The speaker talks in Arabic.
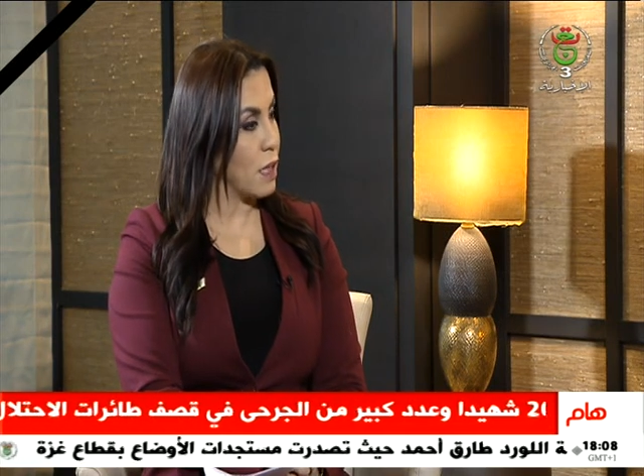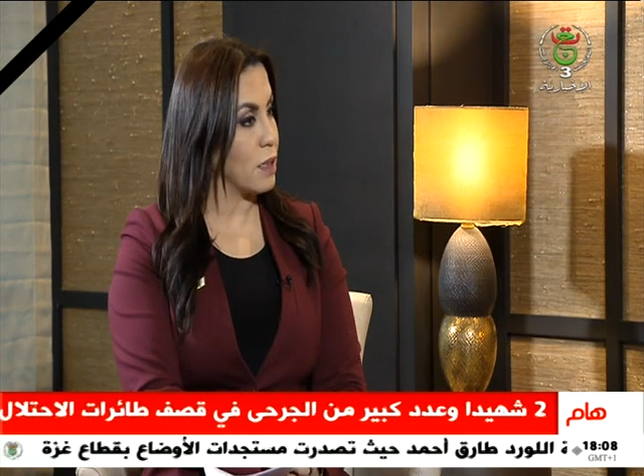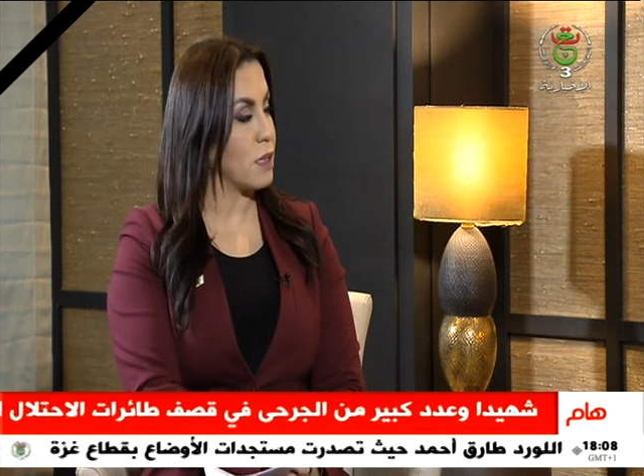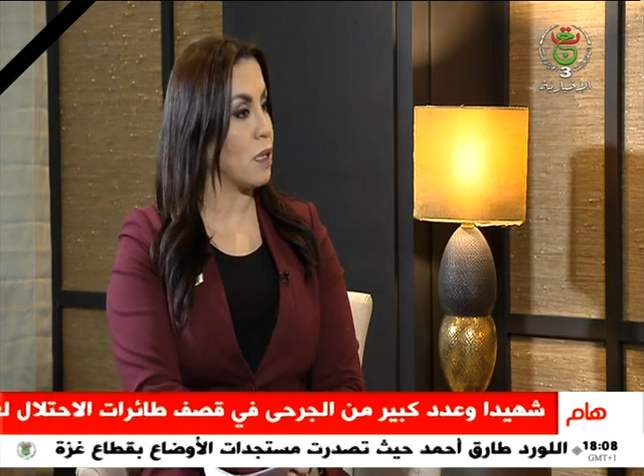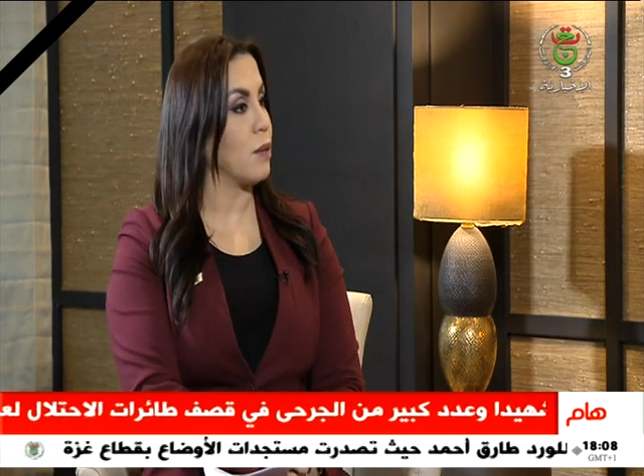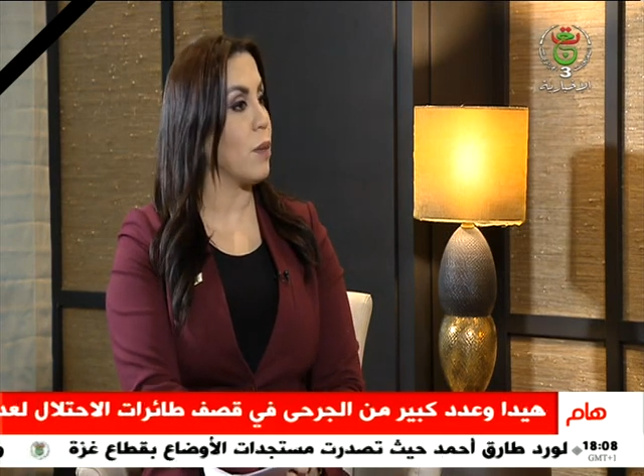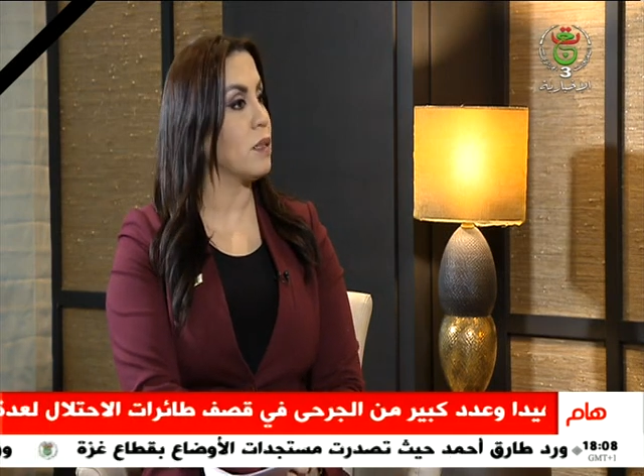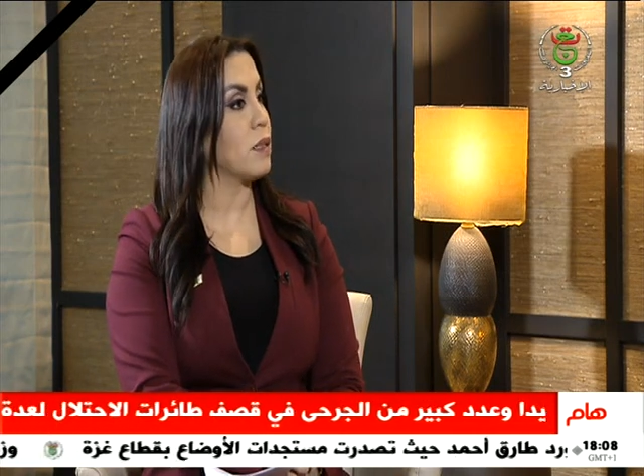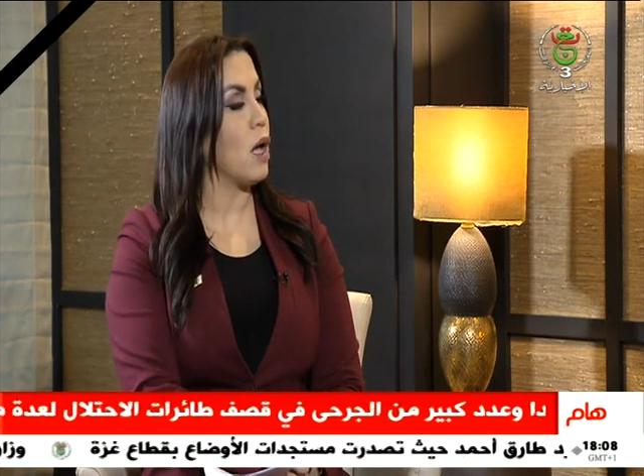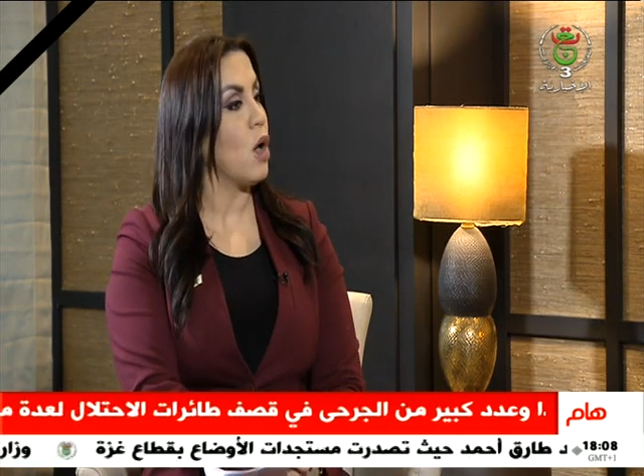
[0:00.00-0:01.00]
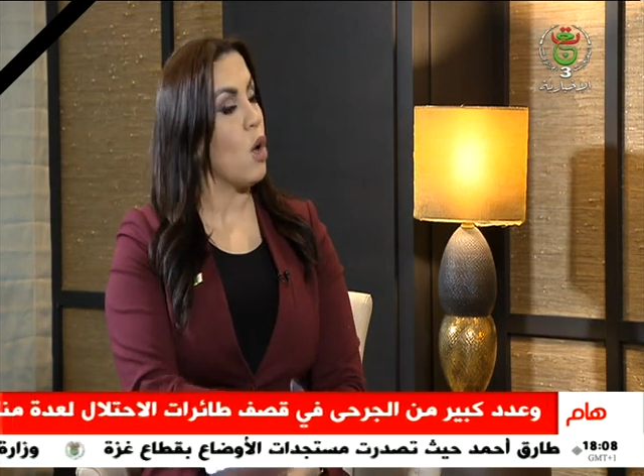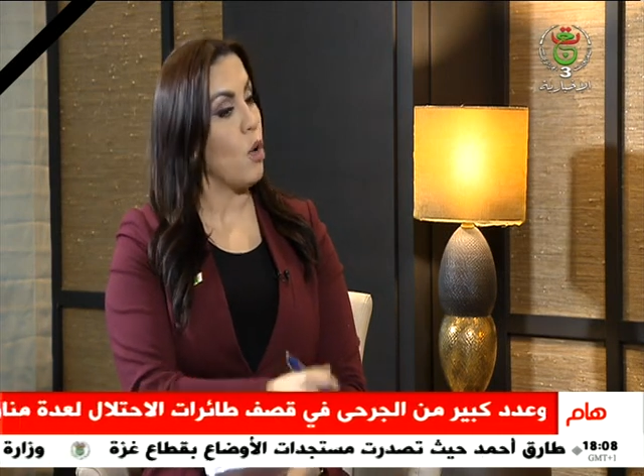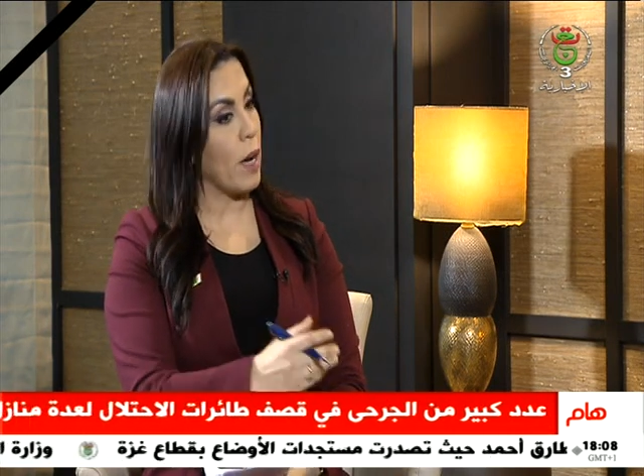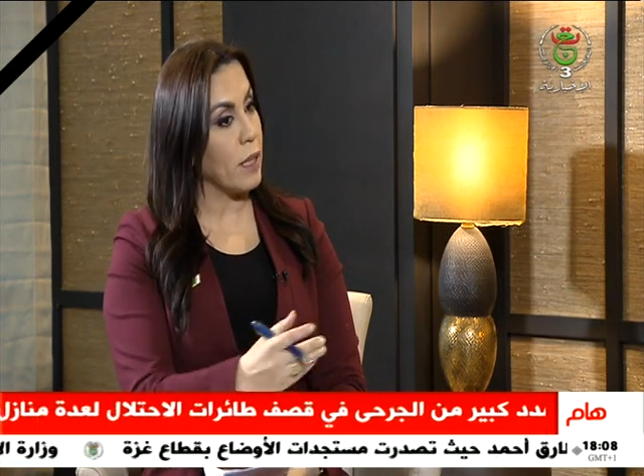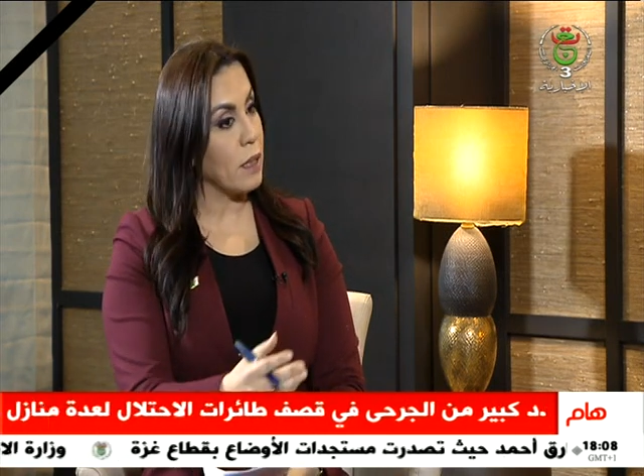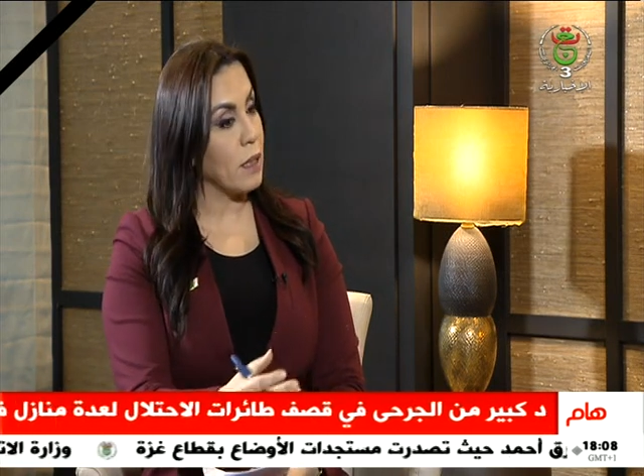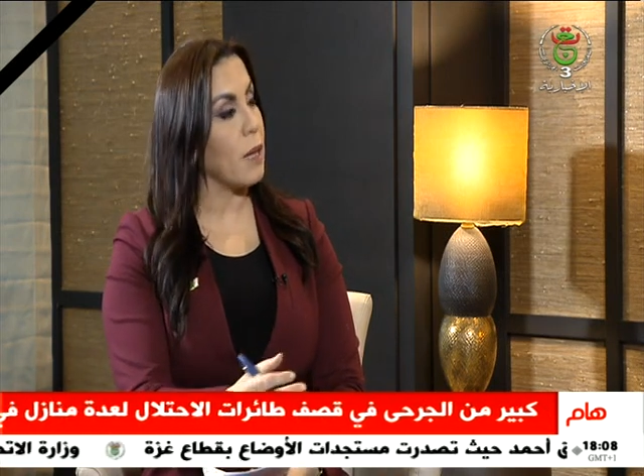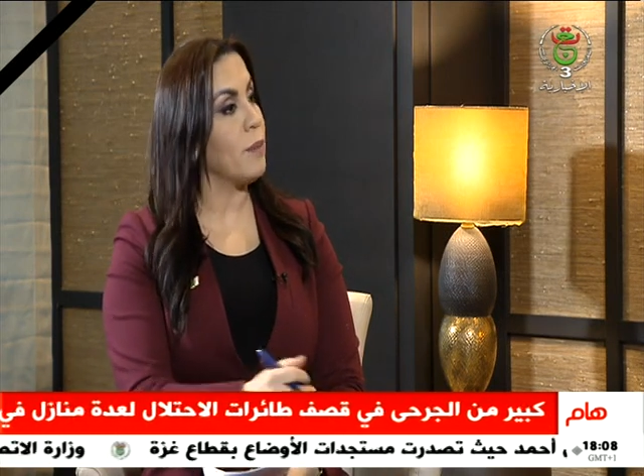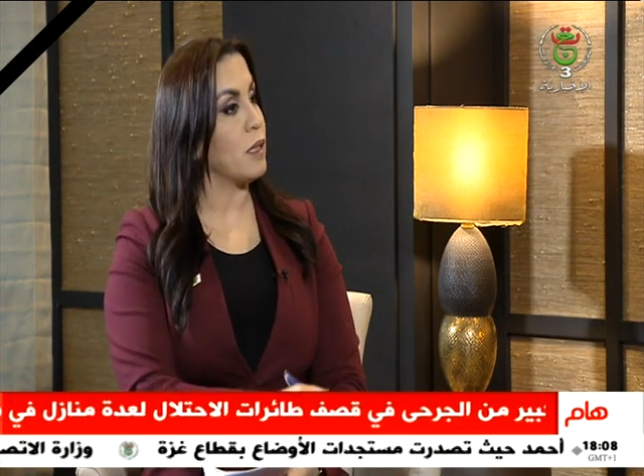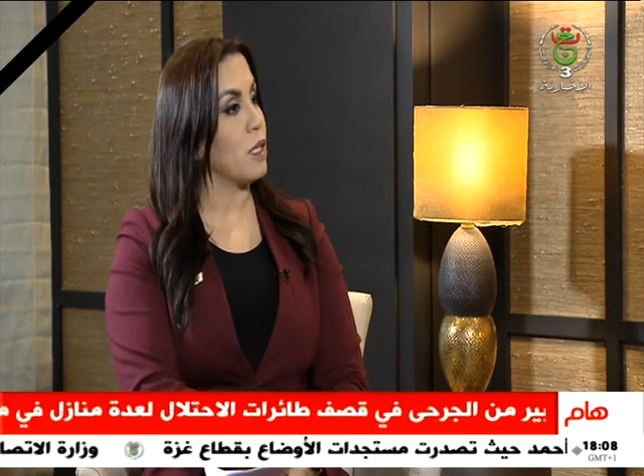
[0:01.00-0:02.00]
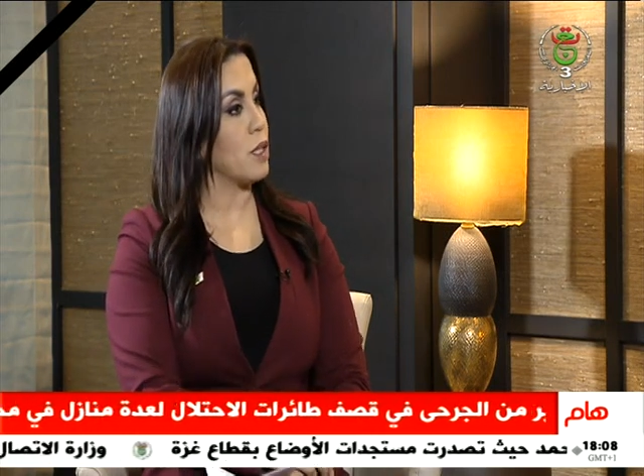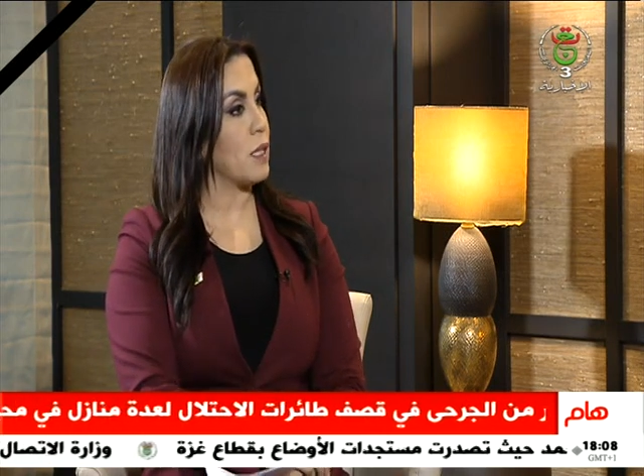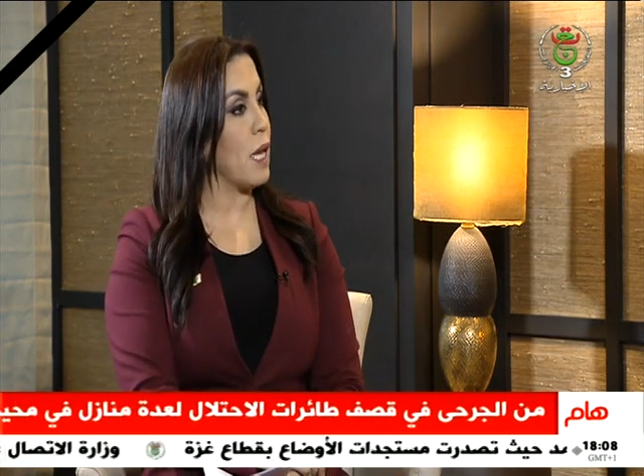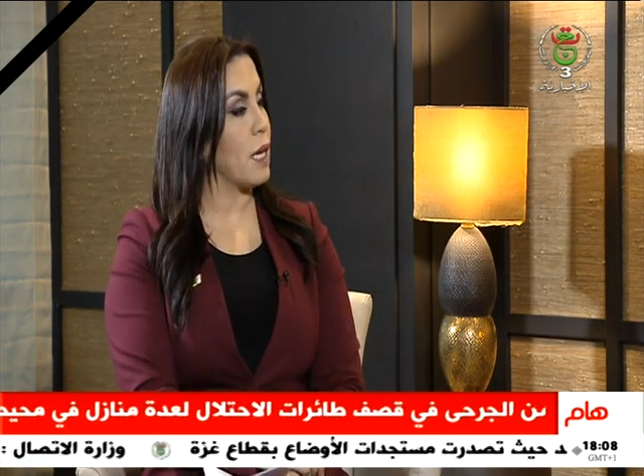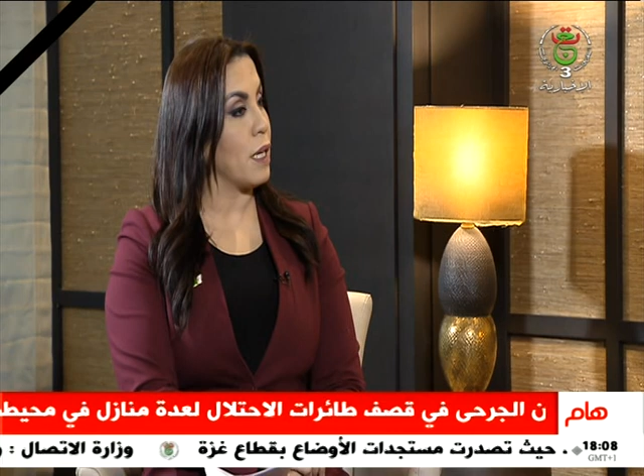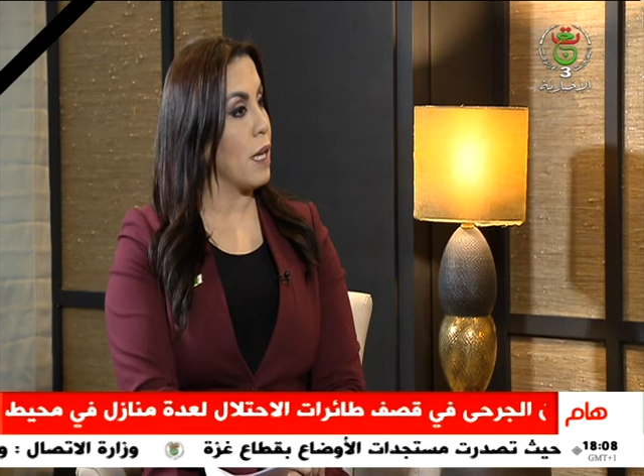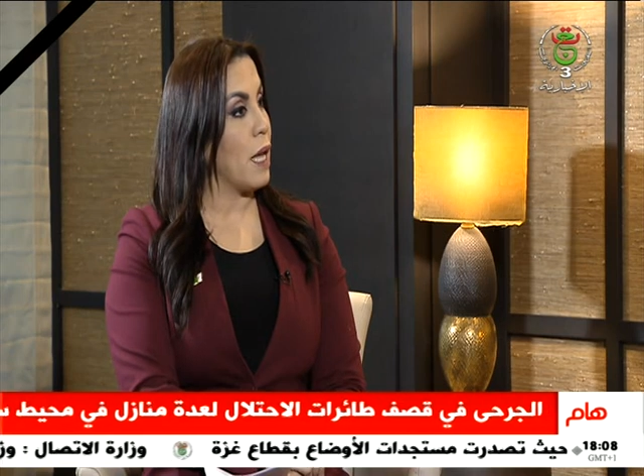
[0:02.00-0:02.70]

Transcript: كان السنة الماضية الماضية وأيضا قمة الجزائر